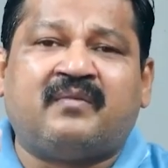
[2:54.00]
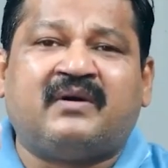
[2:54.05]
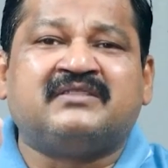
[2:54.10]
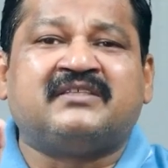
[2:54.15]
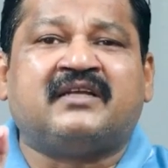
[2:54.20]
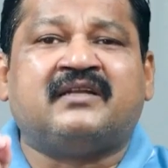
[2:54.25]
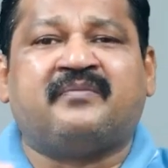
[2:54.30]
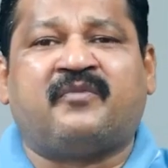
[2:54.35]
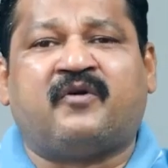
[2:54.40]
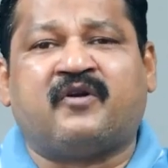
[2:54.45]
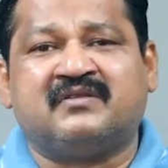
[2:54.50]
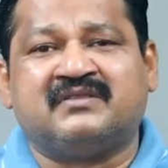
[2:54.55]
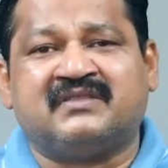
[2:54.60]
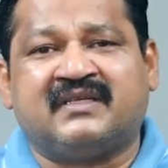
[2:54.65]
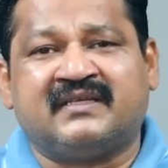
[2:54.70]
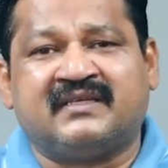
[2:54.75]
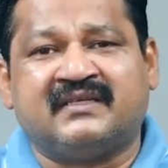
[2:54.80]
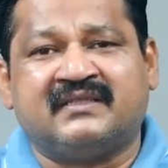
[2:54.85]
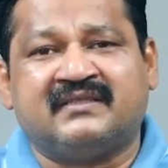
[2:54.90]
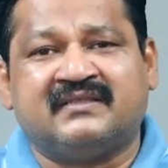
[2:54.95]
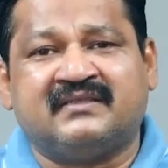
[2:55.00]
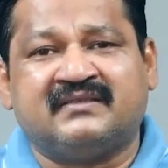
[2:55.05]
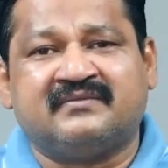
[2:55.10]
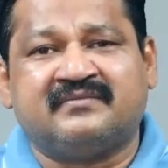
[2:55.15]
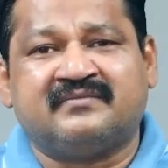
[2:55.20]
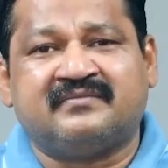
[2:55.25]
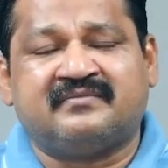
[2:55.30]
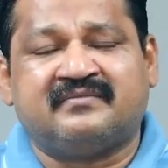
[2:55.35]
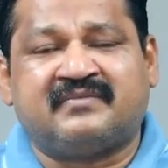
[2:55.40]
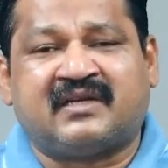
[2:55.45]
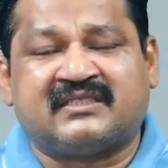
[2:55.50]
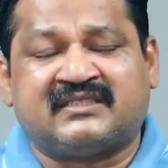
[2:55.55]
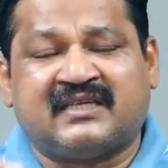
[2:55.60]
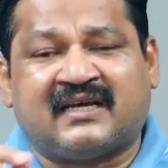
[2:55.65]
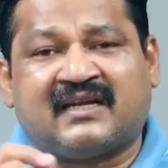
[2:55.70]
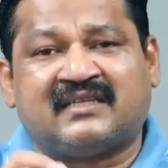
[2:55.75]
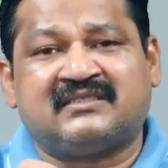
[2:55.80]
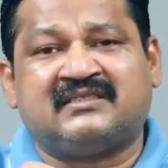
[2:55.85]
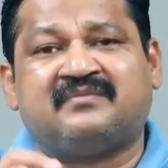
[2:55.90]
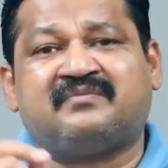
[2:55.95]
మంది చనిపోవడం జరిగింది
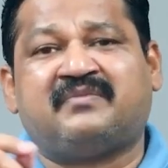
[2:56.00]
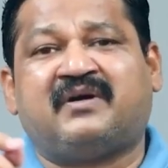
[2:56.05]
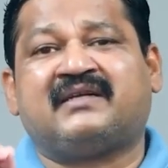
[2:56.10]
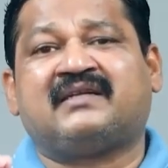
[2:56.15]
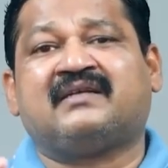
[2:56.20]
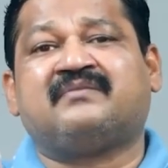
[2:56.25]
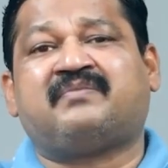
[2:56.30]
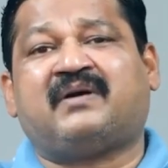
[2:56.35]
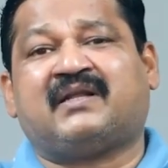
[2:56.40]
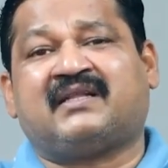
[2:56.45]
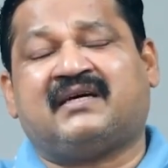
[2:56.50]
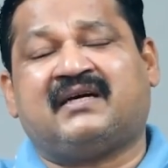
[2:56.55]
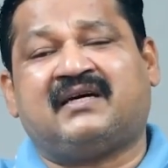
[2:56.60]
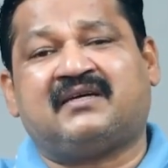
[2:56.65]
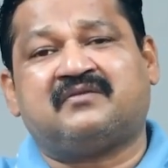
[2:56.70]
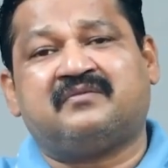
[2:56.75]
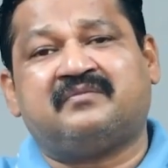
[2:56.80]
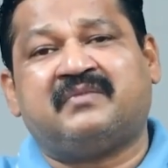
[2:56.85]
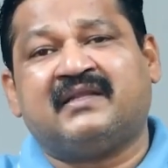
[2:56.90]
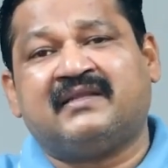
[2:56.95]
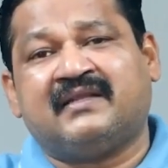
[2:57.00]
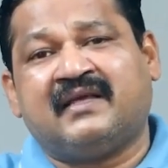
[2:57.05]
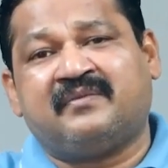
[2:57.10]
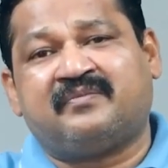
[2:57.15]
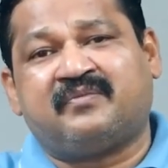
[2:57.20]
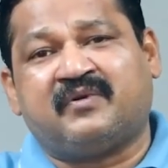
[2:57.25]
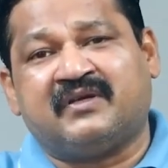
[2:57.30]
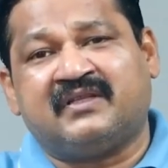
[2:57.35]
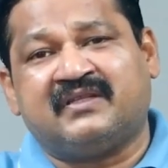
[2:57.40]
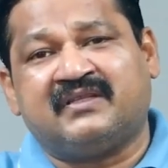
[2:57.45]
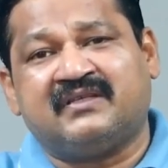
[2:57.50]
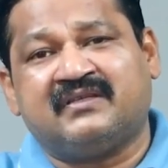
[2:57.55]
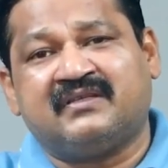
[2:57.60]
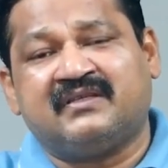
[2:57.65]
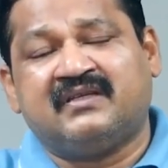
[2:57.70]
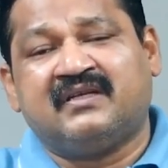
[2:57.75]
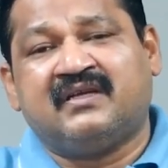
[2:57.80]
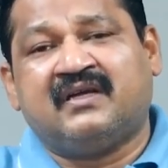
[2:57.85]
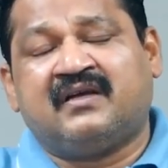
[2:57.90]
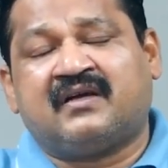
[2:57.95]
ప్రజారాజ్యం పార్టీ పదహారు బంద్ అయిపోయింది
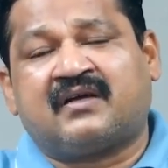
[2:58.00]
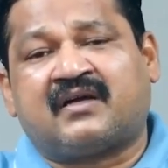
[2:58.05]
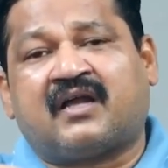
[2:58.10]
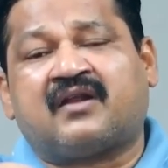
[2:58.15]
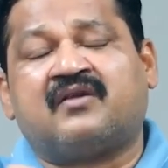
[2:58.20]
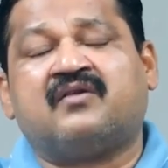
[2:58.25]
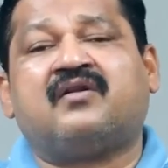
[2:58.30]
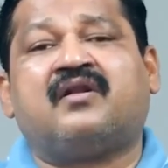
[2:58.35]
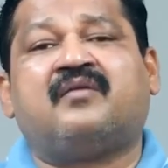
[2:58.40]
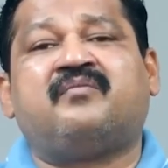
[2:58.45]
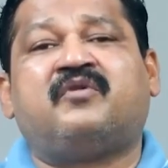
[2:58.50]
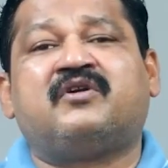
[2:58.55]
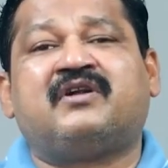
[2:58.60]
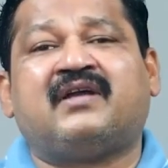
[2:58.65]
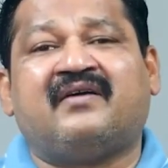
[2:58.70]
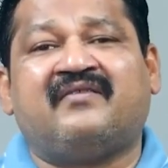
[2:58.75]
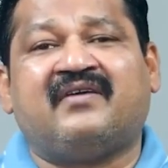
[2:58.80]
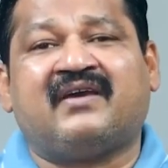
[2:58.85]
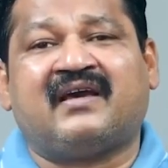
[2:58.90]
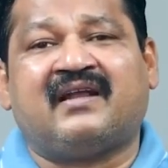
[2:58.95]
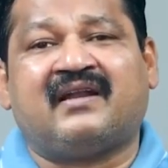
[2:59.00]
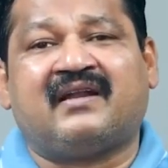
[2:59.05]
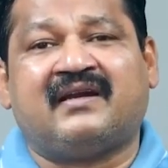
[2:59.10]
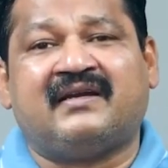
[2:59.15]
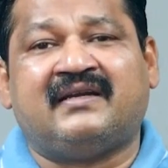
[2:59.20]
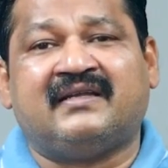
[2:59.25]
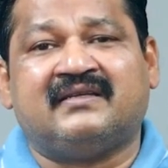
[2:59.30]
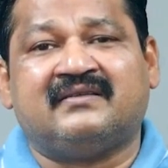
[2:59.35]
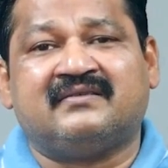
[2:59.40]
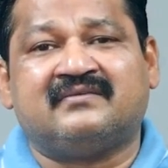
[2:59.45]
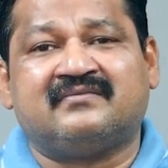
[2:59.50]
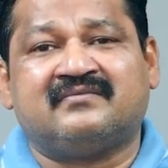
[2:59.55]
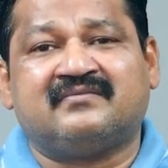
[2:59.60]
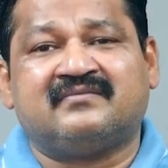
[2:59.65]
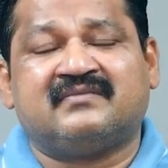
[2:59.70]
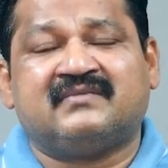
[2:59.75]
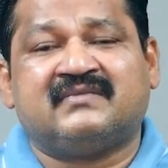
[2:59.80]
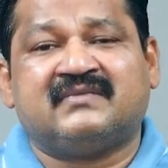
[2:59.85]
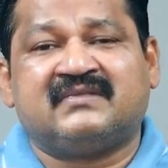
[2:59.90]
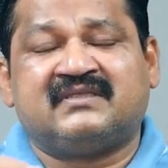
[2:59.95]
కర్నూలులో బుడ్డా వెంగల్ రెడ్డి
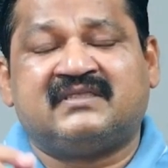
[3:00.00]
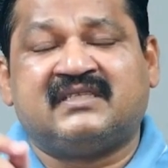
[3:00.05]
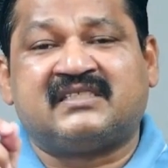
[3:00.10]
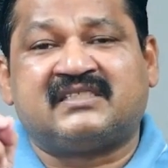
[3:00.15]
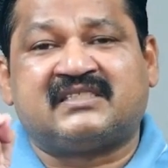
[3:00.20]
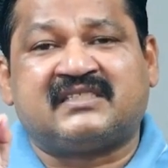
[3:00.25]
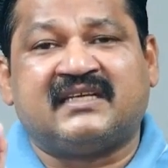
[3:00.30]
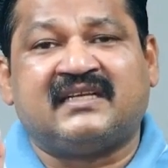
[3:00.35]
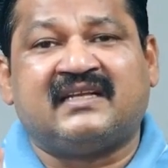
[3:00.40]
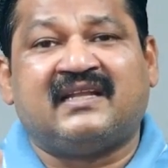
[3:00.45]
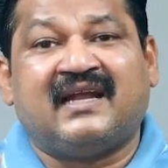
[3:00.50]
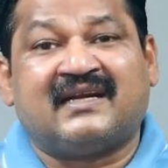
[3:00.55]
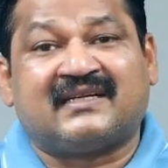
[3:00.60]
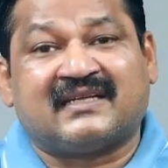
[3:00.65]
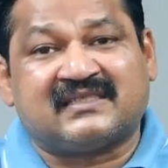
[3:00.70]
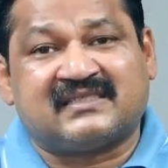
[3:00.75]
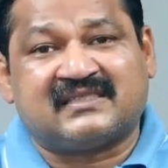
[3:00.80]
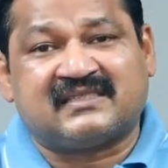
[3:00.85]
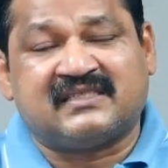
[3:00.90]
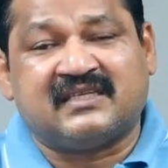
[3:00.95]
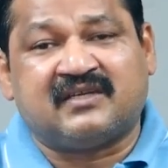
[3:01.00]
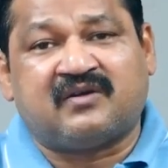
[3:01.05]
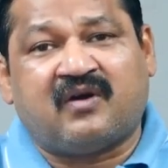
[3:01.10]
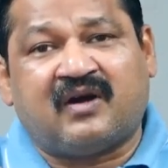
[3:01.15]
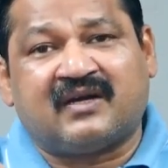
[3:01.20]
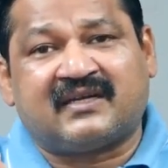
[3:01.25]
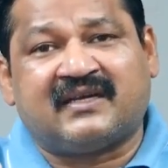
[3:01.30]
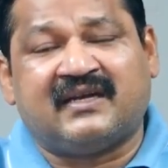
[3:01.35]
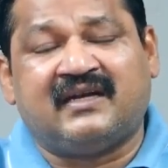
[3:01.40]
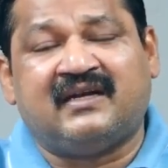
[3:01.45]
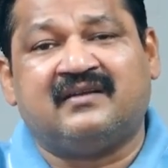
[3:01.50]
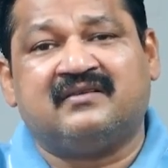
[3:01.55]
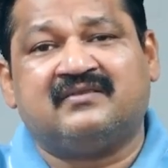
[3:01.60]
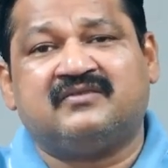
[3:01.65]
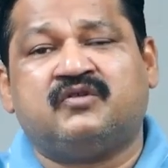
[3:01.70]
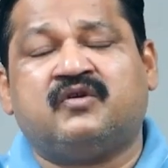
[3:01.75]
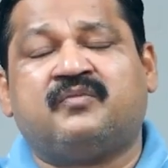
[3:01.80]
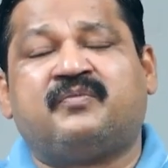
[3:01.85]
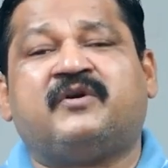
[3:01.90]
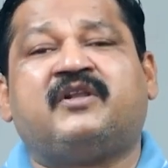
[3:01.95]
సిక్స్టీన్ లెటర్స్ హీ గాట్ కిల్డ్
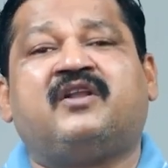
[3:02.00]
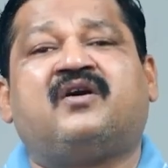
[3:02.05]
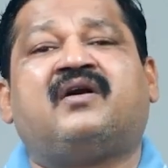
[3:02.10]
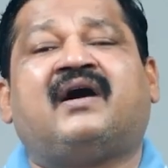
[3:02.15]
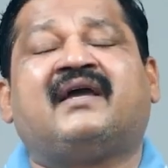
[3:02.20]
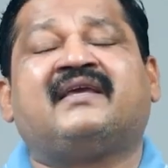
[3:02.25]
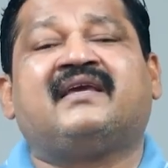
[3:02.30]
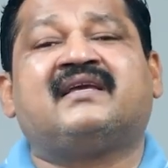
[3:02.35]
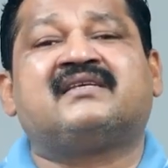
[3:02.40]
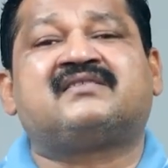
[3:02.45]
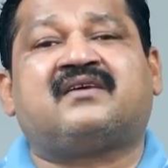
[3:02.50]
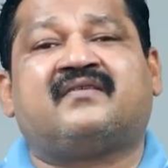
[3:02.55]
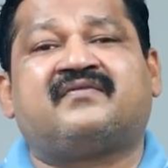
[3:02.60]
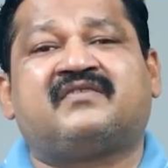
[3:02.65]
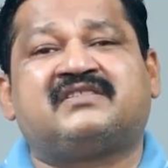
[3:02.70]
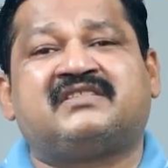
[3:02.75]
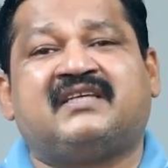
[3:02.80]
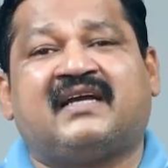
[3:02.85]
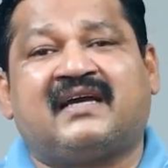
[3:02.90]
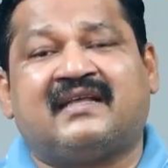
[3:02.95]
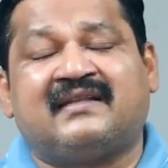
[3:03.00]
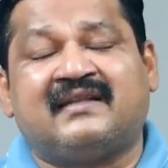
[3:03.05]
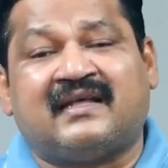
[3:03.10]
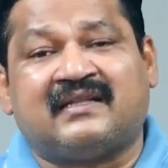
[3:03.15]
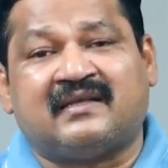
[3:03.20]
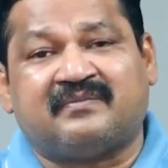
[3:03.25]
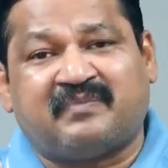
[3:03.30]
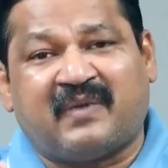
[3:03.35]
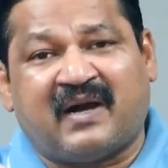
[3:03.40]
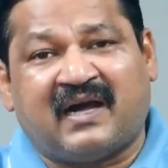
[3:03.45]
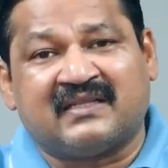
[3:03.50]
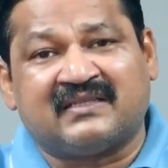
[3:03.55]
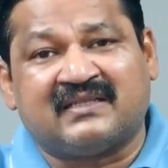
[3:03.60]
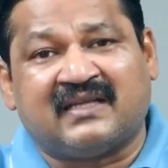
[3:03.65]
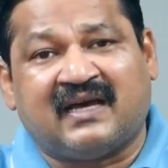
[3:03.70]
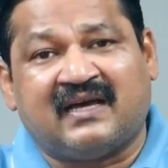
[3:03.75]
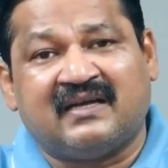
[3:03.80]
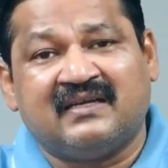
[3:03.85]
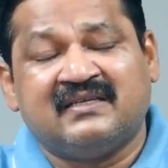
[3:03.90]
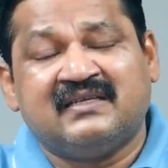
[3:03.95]
యూపీలో ఐఏఎస్ ఆఫీస్ జగన్నాథ
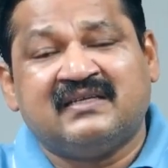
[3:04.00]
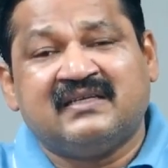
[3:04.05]
పాంద